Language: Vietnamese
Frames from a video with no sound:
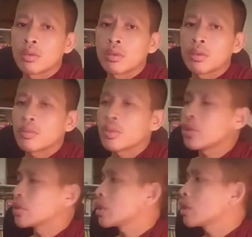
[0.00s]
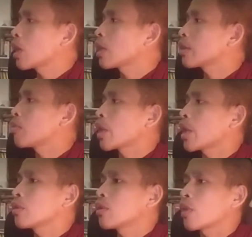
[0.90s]
hiện trên làng năm nay
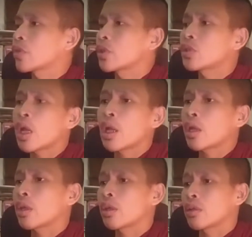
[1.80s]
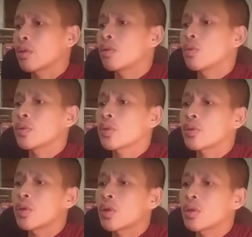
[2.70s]
tôi lòng nhai hồi lục dòng
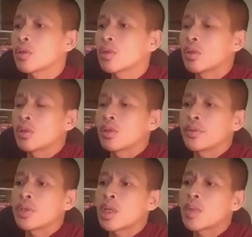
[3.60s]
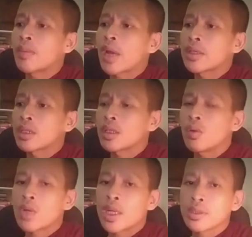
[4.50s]
gió dây mình bài cho tới lục
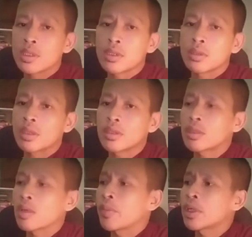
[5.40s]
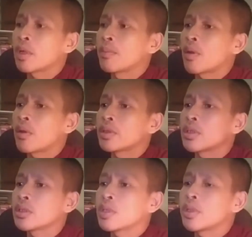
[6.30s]
hàng dương thời dương cặp bì cặp bọc thời dương
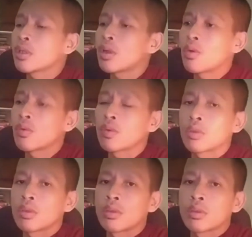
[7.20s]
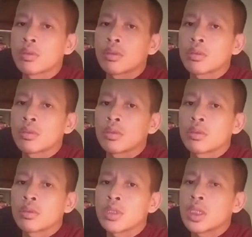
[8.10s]
dây bường lục
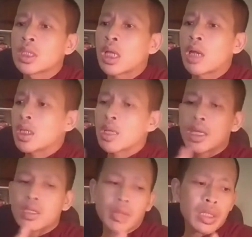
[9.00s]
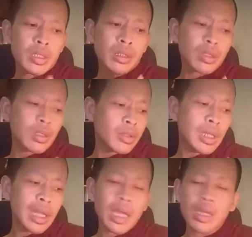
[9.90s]
cái chơi thao thằng mê đây ấy chẳng tới
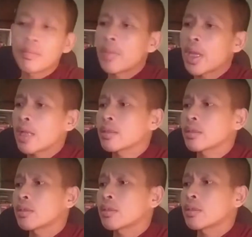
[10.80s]
lại bẹ chẳng tới